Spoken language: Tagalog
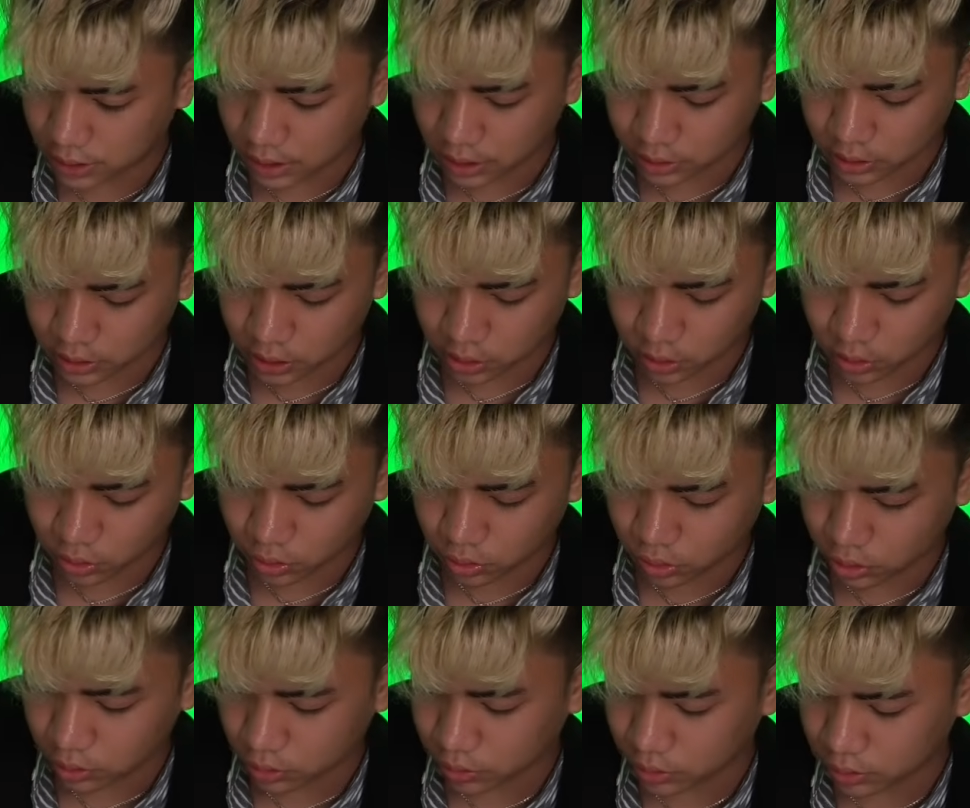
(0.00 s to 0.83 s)

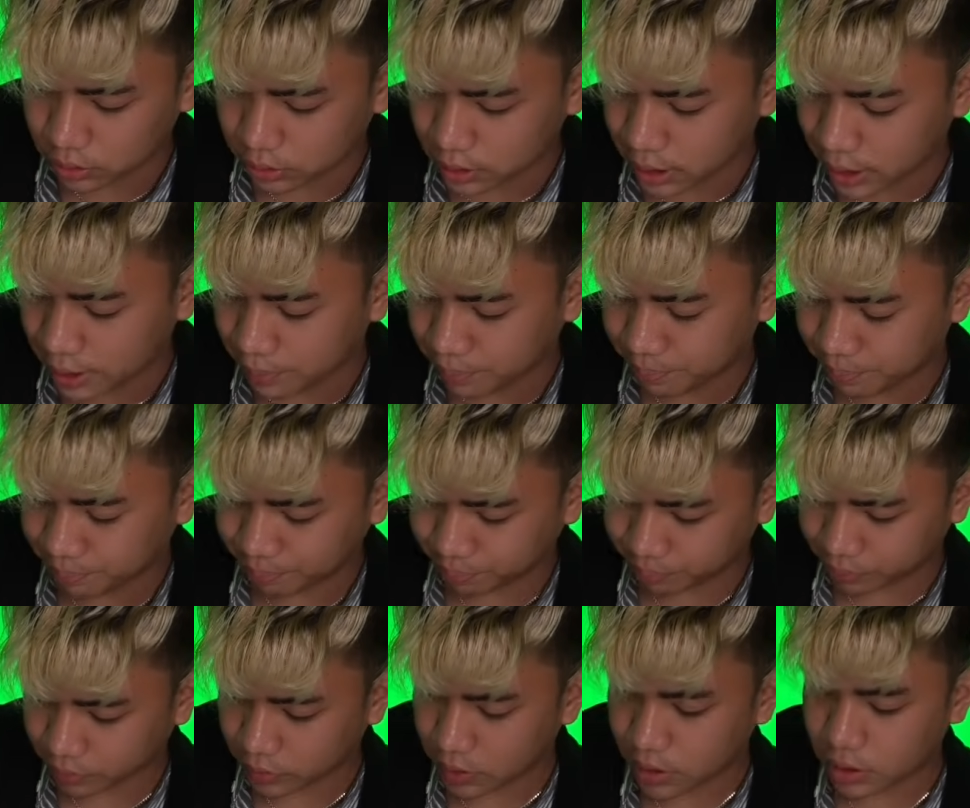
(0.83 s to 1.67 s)
Tinatanong yung time.
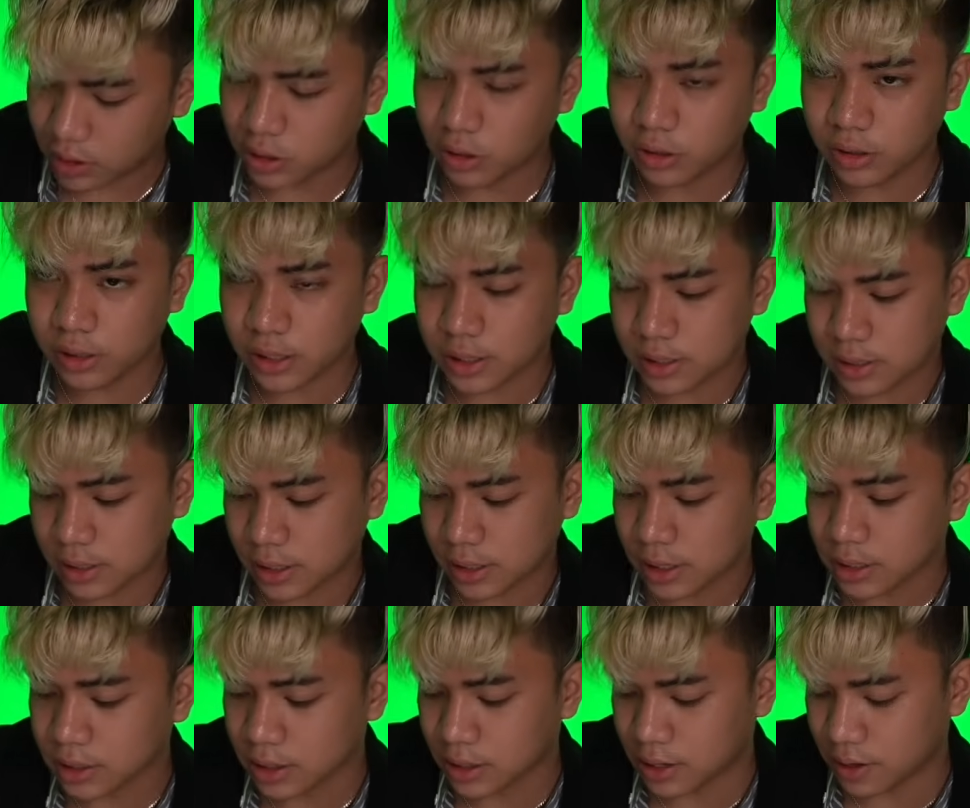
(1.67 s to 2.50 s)
Now,
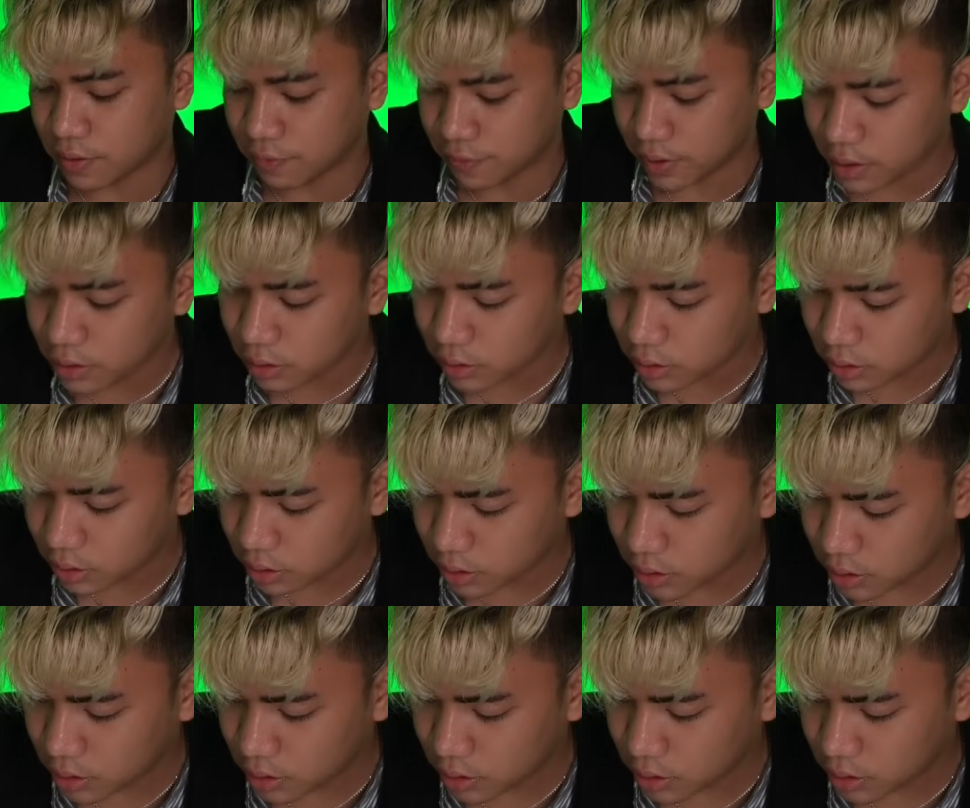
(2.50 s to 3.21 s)
listing the given.